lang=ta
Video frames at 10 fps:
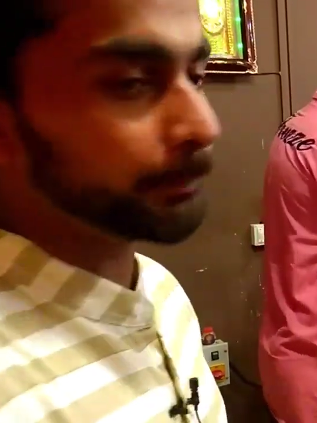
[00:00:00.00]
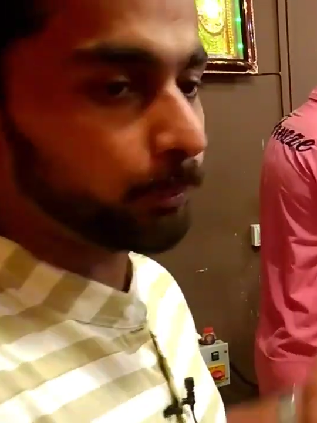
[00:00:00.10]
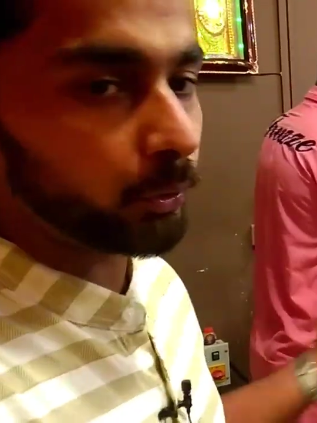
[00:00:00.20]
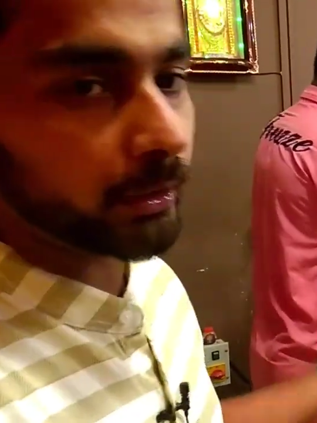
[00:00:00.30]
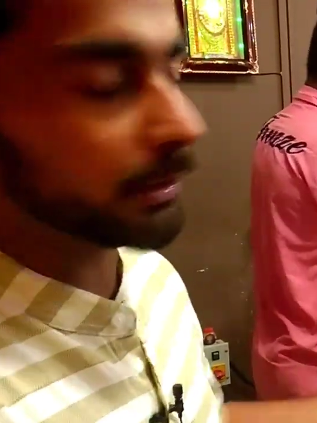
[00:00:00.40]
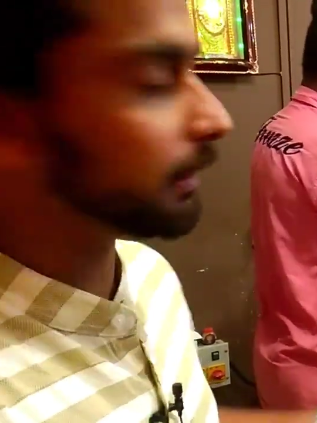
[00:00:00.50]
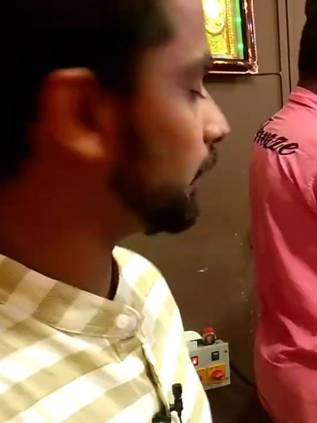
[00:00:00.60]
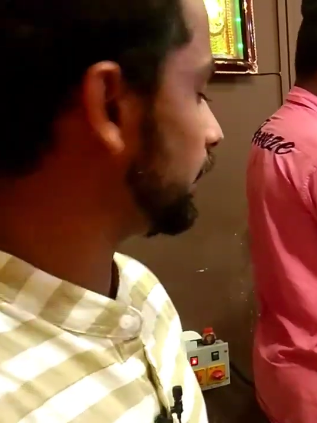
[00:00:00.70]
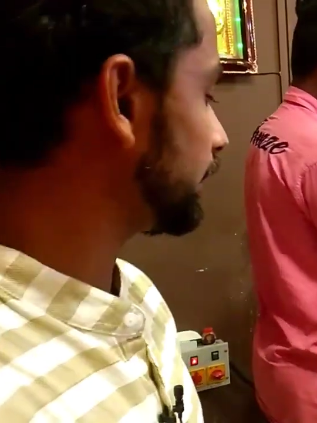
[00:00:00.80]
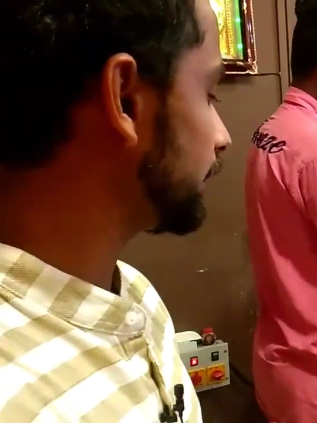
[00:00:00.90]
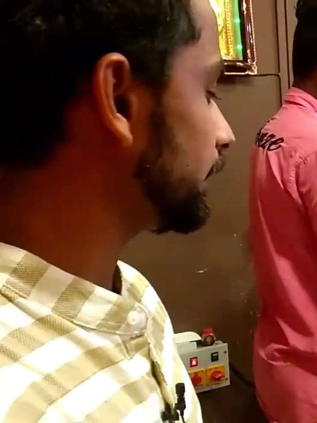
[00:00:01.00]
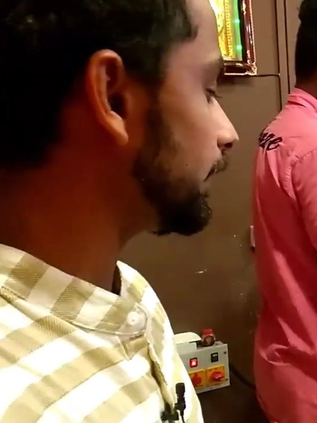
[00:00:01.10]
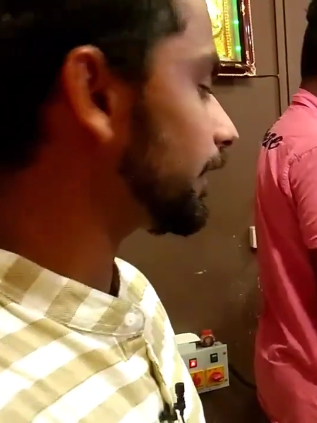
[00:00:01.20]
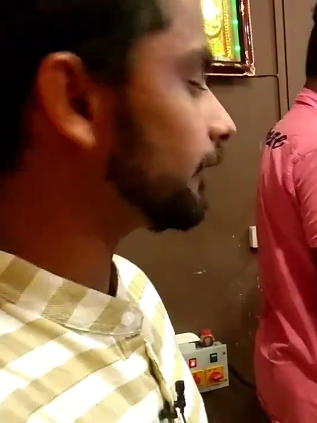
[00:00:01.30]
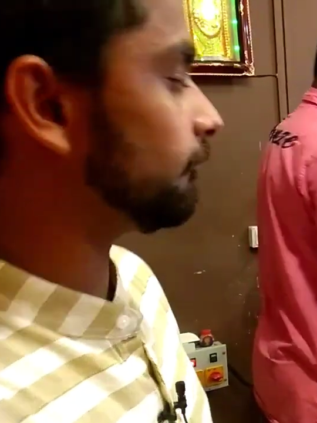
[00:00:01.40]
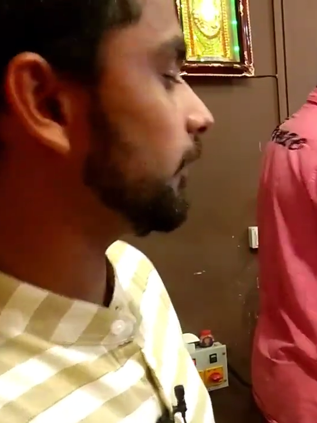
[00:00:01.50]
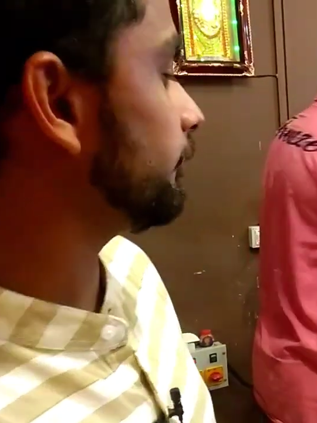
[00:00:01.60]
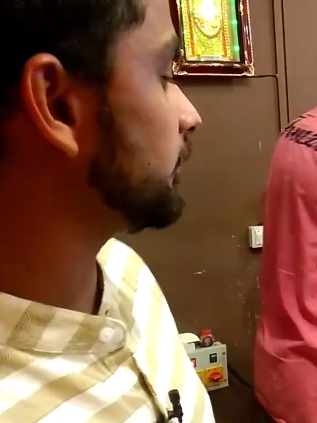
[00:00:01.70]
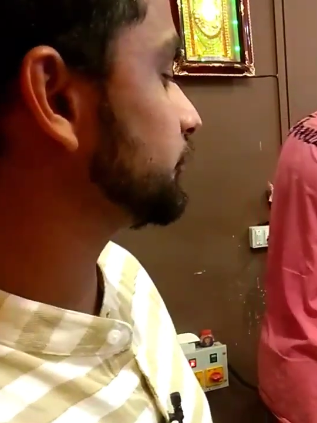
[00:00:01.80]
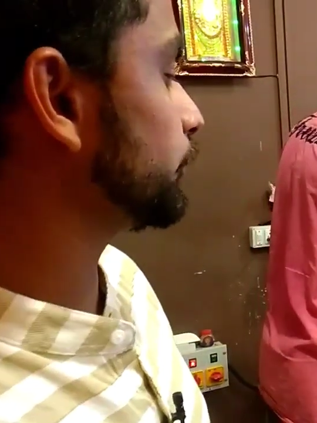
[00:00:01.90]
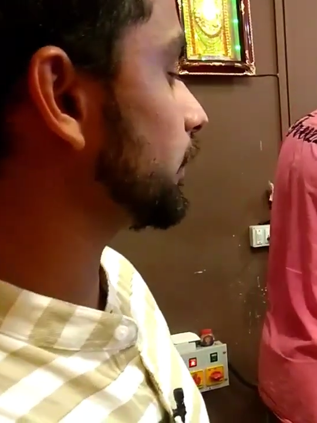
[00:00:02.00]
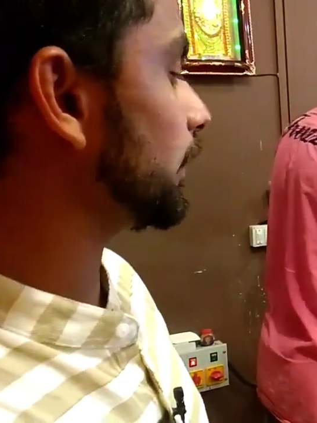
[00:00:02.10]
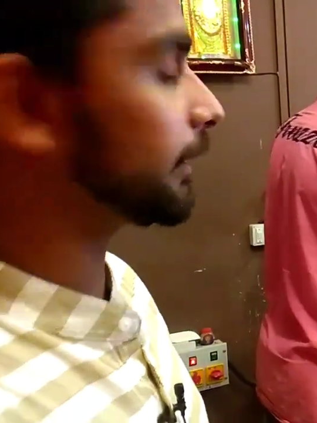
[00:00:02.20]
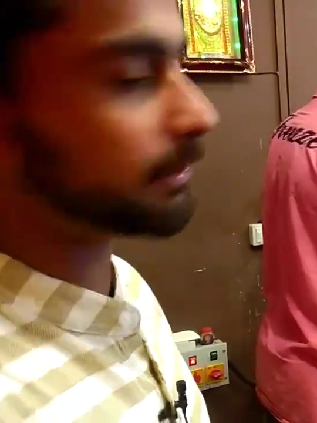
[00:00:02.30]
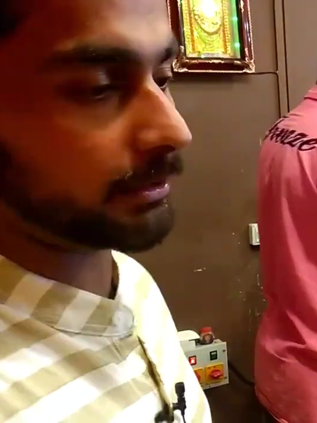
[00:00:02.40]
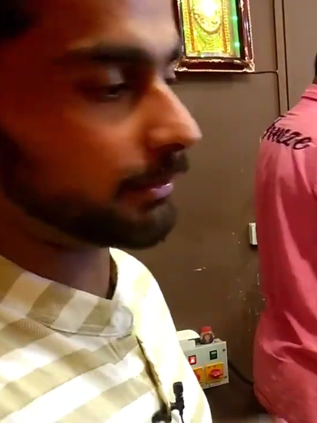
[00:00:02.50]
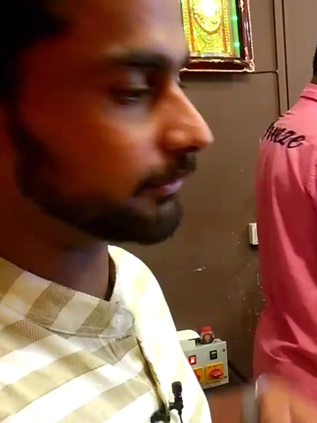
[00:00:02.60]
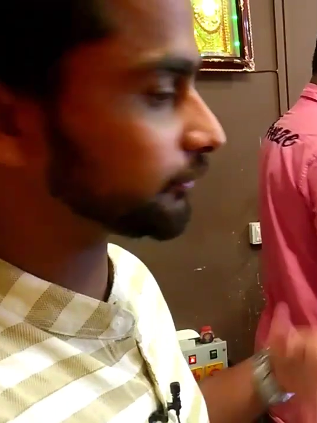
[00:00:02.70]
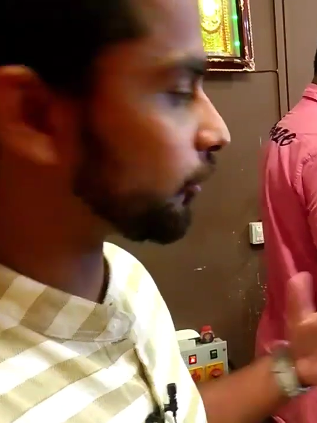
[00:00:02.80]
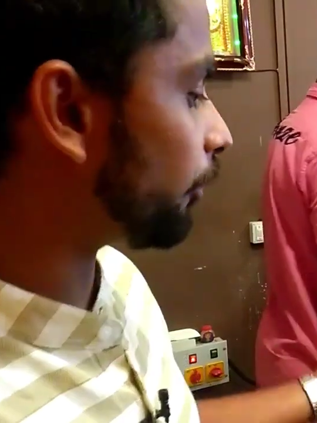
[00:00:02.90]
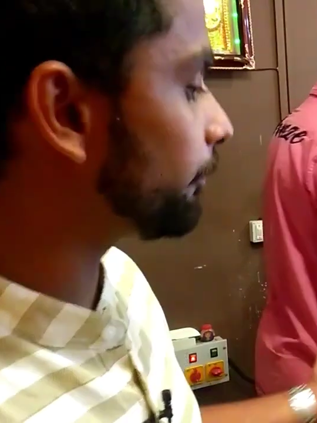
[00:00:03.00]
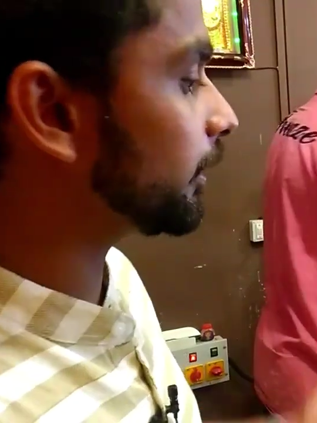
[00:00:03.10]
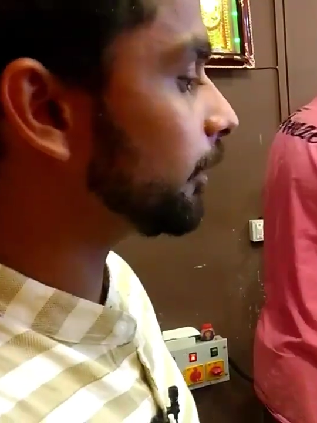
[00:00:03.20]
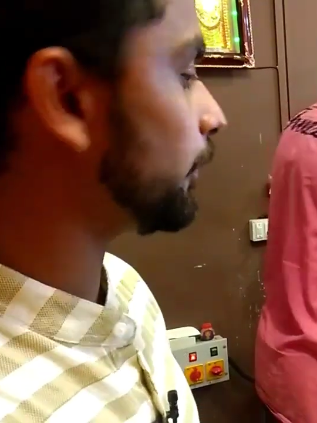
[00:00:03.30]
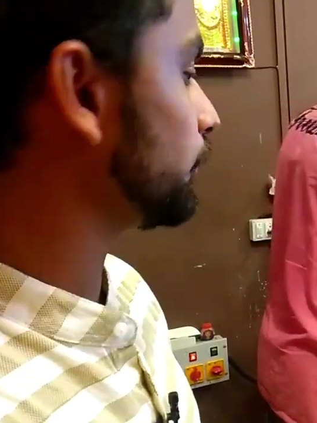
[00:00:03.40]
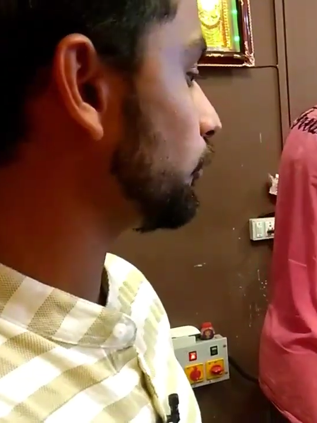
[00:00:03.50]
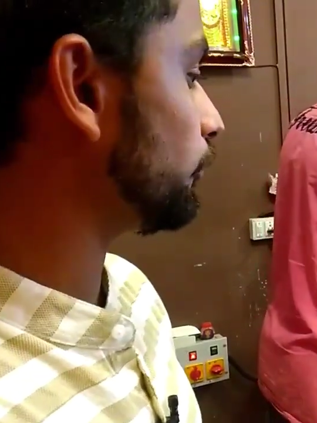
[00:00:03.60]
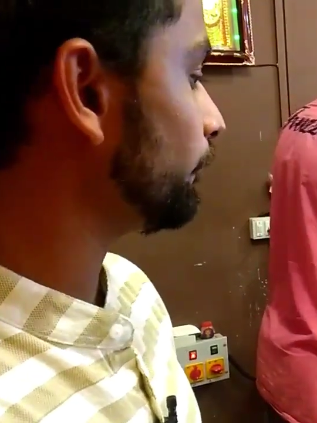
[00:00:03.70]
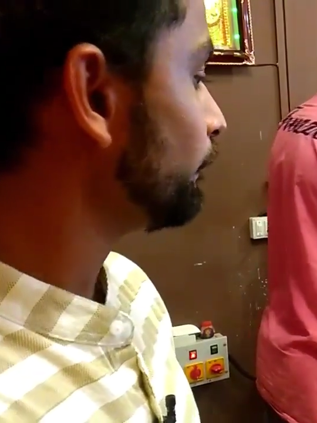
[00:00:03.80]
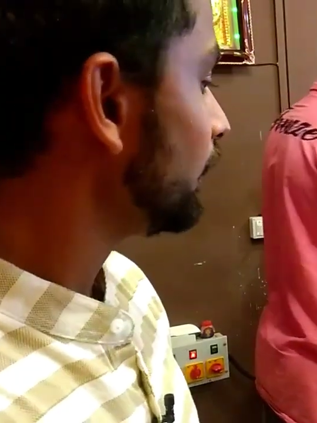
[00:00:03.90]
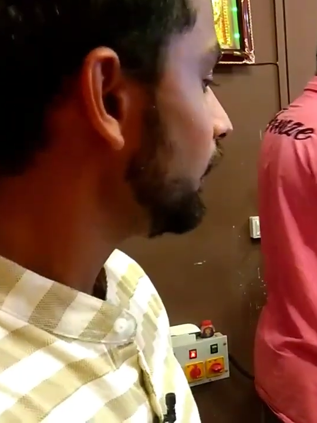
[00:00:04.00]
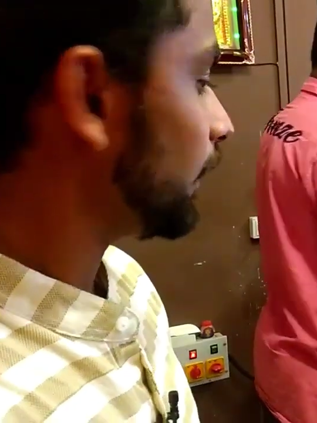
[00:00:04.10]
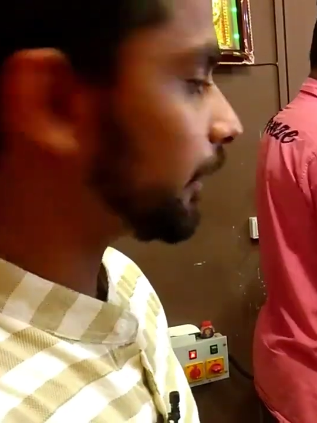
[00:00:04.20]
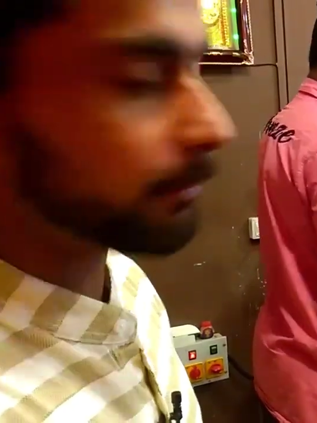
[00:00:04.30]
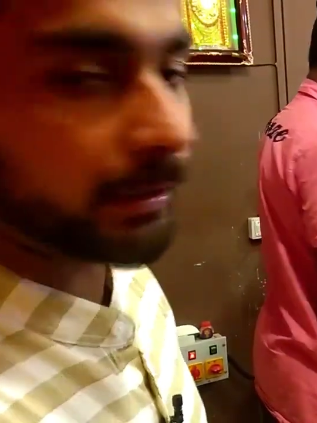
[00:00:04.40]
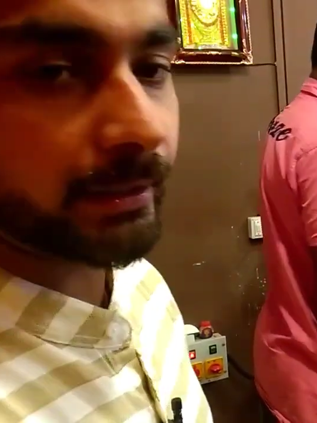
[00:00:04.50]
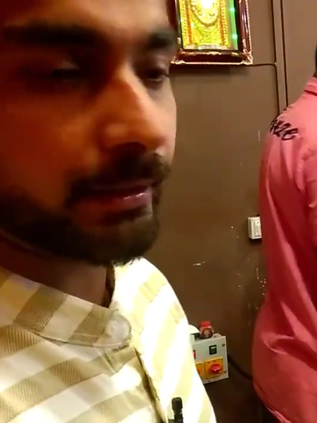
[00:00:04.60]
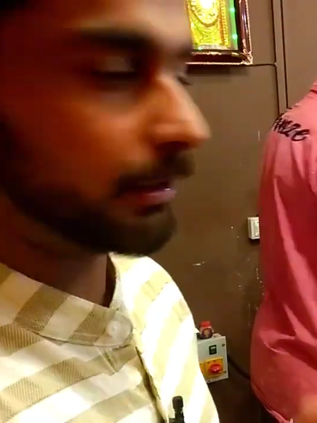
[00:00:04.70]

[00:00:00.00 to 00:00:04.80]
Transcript: இது போக எங்ககிட்ட நிறைய ஃப்ளேவர்ஸும் இருக்குது லைக் ஸ்ட்ராபெரியில் பண்ணுறோம் அதே மாதிரி